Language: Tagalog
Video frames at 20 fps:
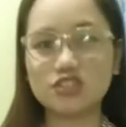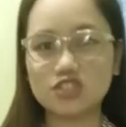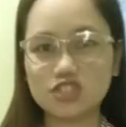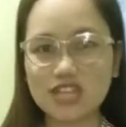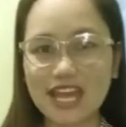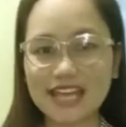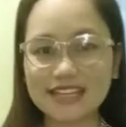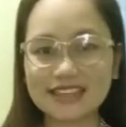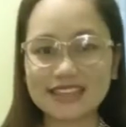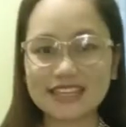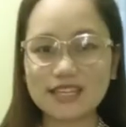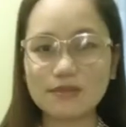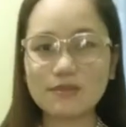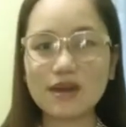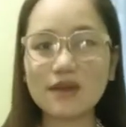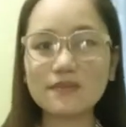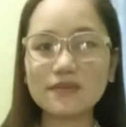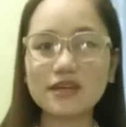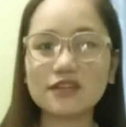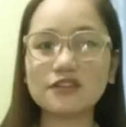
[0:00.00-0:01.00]
chat.
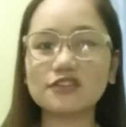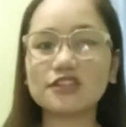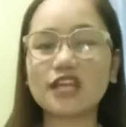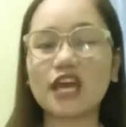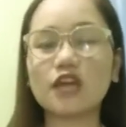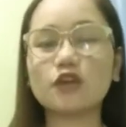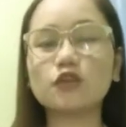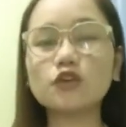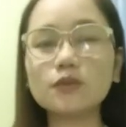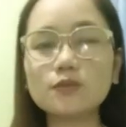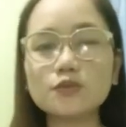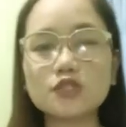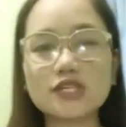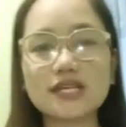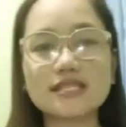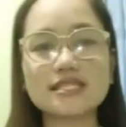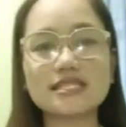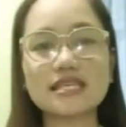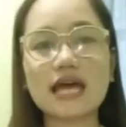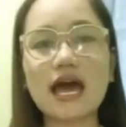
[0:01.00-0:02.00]
Diba? Meron tayong group
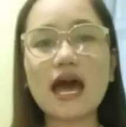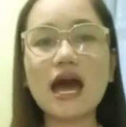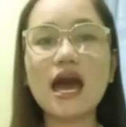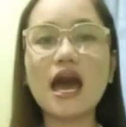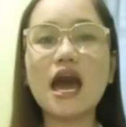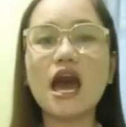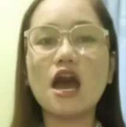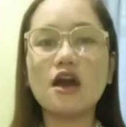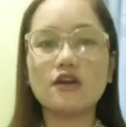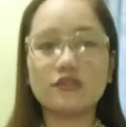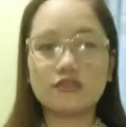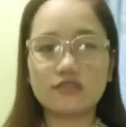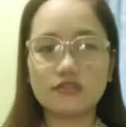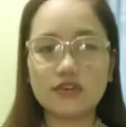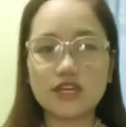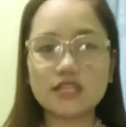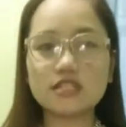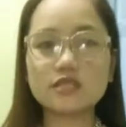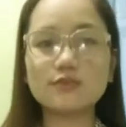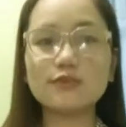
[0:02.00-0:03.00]
chat sa
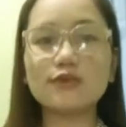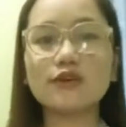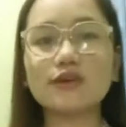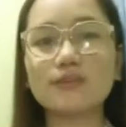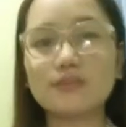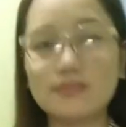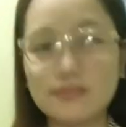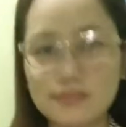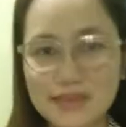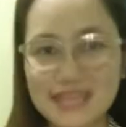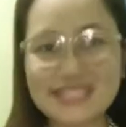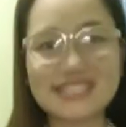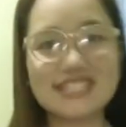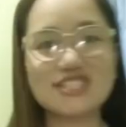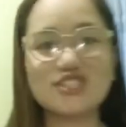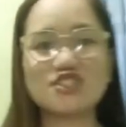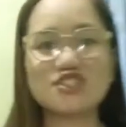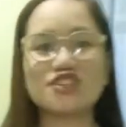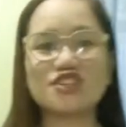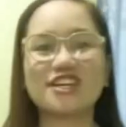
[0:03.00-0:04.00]
Facebook
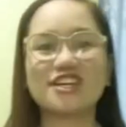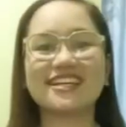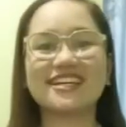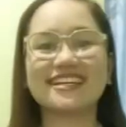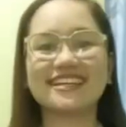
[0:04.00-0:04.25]
Messenger.